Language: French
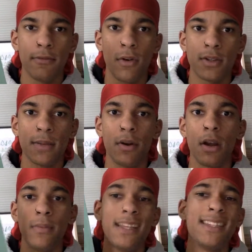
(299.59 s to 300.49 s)
Donc, c'est pas
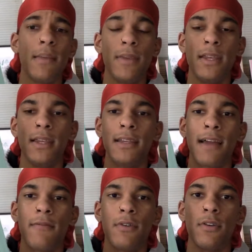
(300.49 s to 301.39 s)
comme des amis.
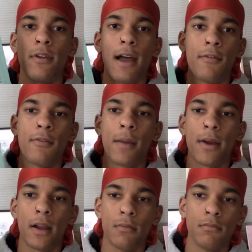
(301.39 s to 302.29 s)
Elle va, elle va vraiment
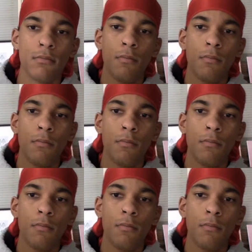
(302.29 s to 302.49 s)
comme